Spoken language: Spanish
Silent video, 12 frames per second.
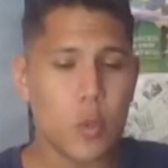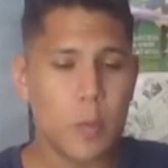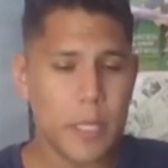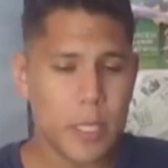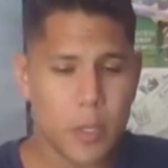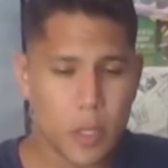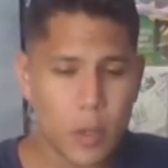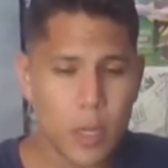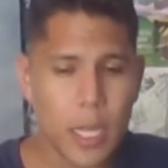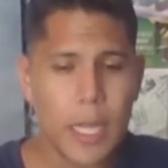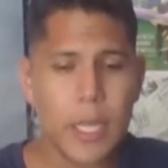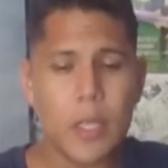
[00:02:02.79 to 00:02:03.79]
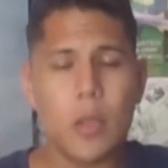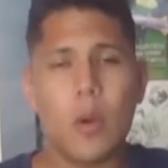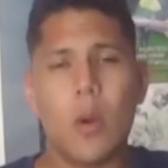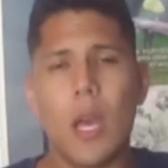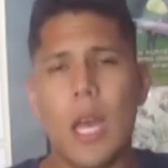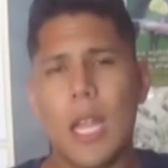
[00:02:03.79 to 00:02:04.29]
con sus compañeros de
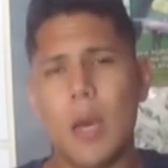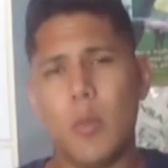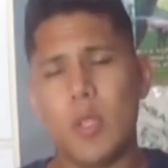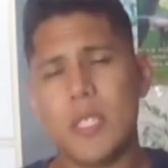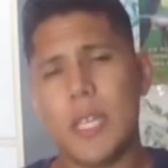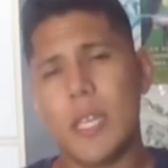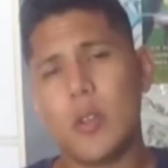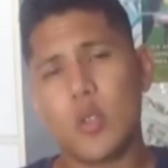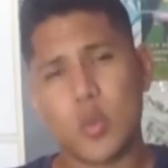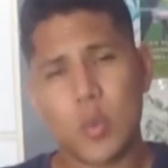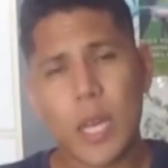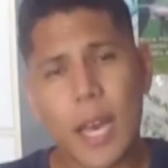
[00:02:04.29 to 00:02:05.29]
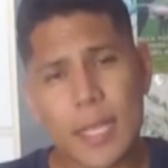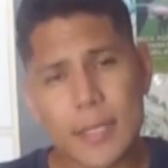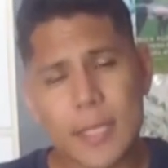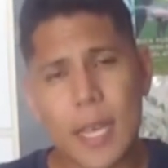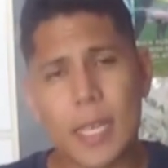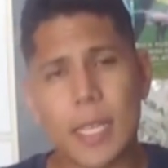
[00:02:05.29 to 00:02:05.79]
colegio, la policía allanó su
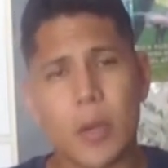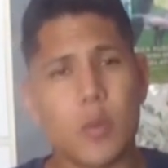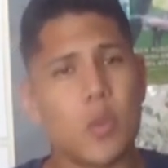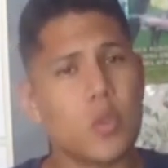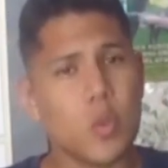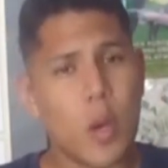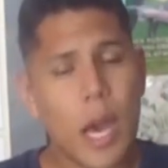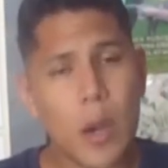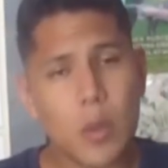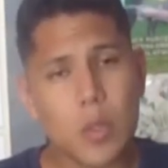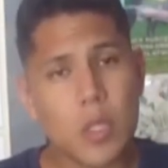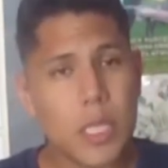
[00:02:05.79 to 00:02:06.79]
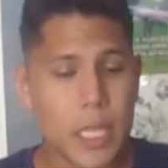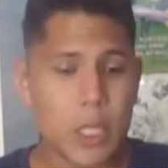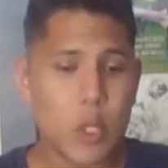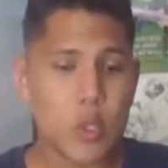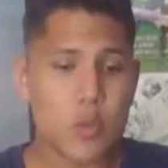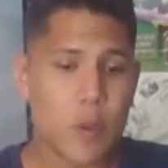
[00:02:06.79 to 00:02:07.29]
casa, incautó sus autos y
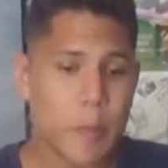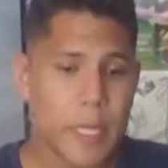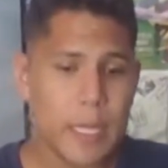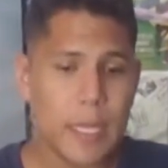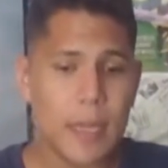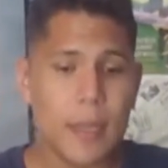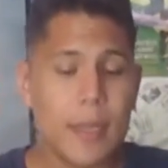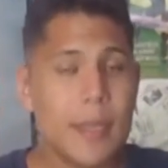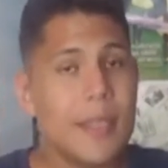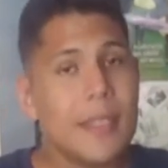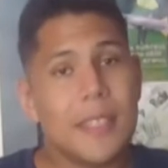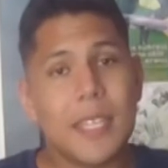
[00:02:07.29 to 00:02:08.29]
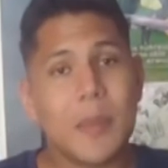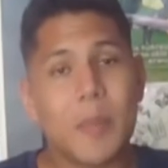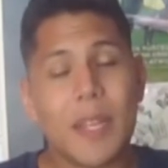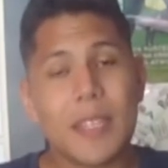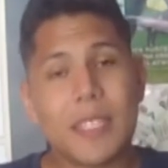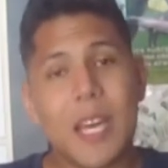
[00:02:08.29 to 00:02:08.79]
arrestó a su familia. Y es
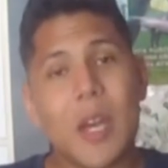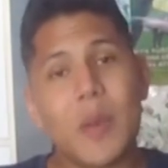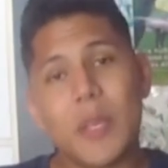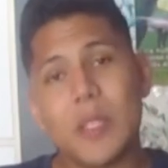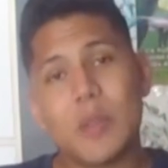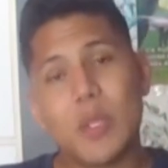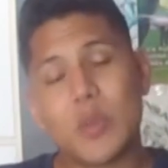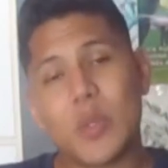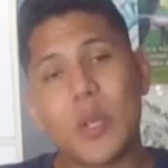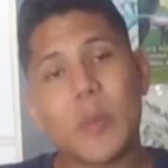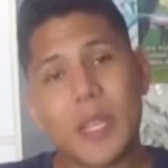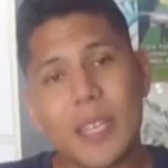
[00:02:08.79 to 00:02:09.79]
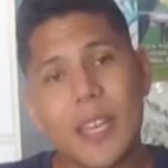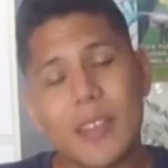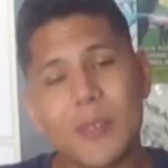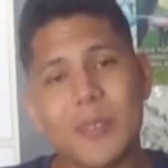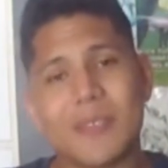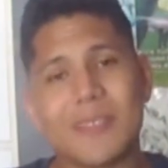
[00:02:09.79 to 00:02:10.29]
que Pari estaba viviendo el sueño
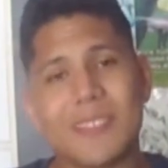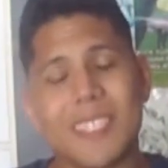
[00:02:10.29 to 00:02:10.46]
americano,